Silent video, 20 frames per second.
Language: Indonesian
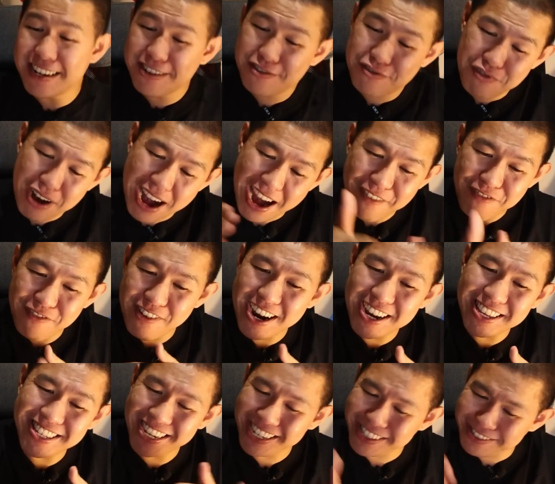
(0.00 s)
drive
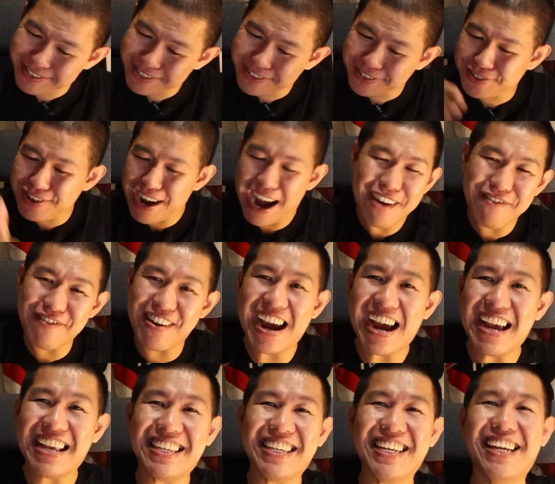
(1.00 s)
aja itu drive
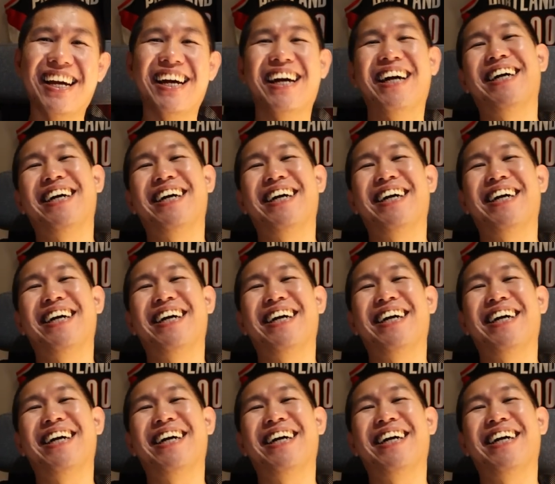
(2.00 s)
aja